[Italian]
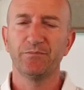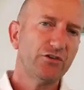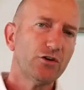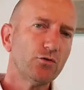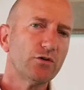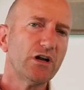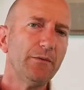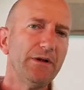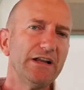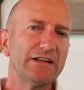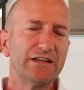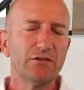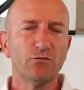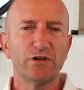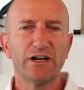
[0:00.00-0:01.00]

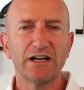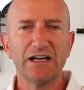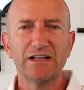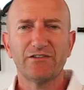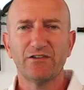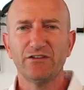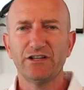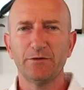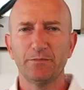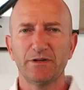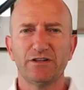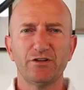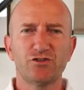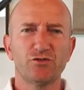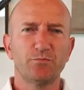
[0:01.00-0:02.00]
Sicuramente voi ragazzi avete
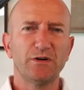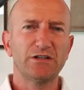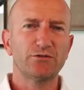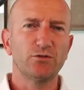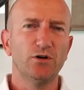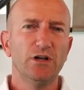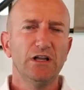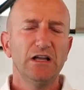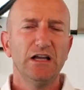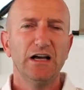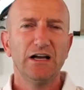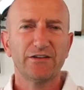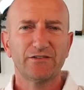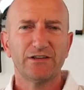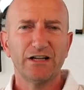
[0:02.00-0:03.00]
partecipato
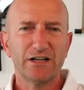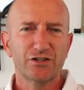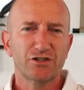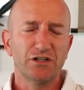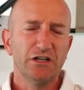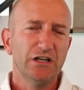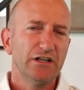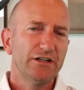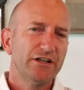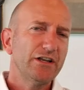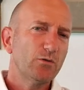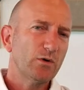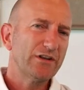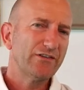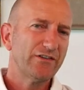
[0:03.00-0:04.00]
a stage
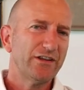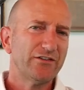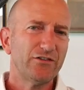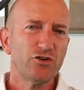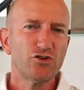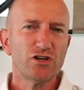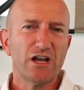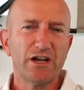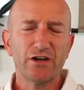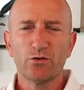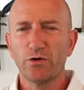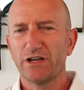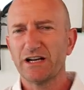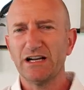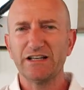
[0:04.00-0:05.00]
di qualsiasi genere,
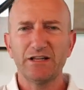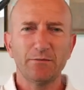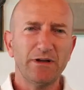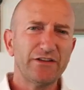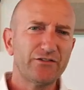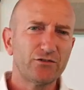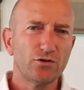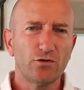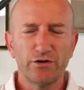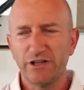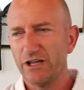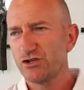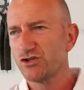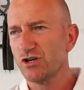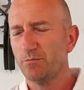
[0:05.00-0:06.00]
quei grandi maestroni dai